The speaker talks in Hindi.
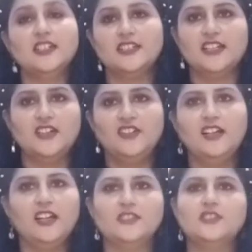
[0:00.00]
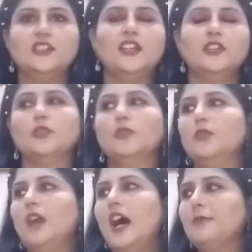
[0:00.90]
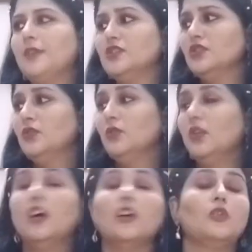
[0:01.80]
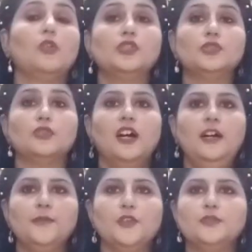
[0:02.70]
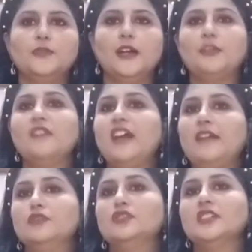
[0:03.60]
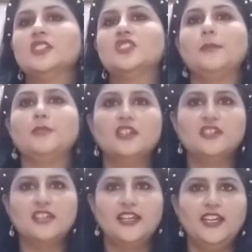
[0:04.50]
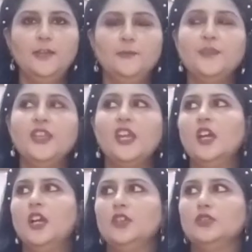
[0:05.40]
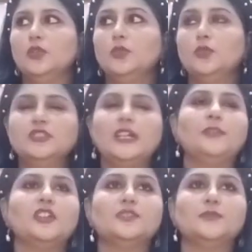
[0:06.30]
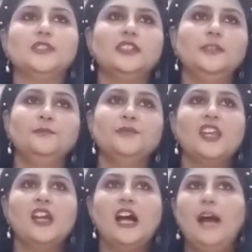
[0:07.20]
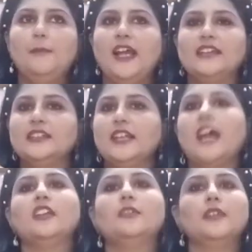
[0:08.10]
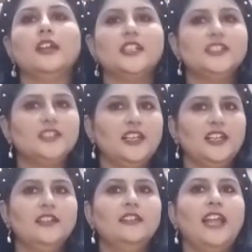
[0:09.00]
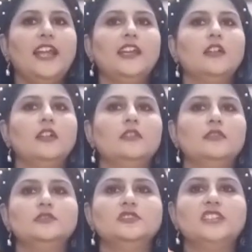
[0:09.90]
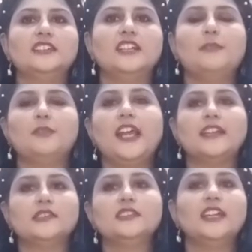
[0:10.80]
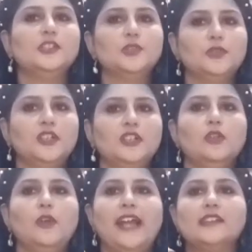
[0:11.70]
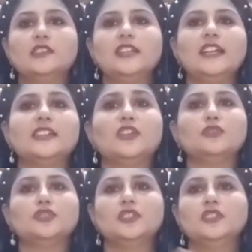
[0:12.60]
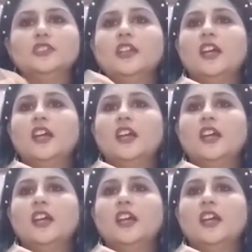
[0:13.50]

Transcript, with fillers: सेकेंडरी क्लास ठीक है तो आपका जो कोर्स uh, होगा उसमें आपके फाइव टू सिक्स चैप्टर्स आएंगे तो उन चैप्टर्स में से आप ऐसे टारगेट बना के चलिए लाइक like, जैसे आपकी एक्सरसाइज होगी तो एक्सरसाइज के क्वेश्चंस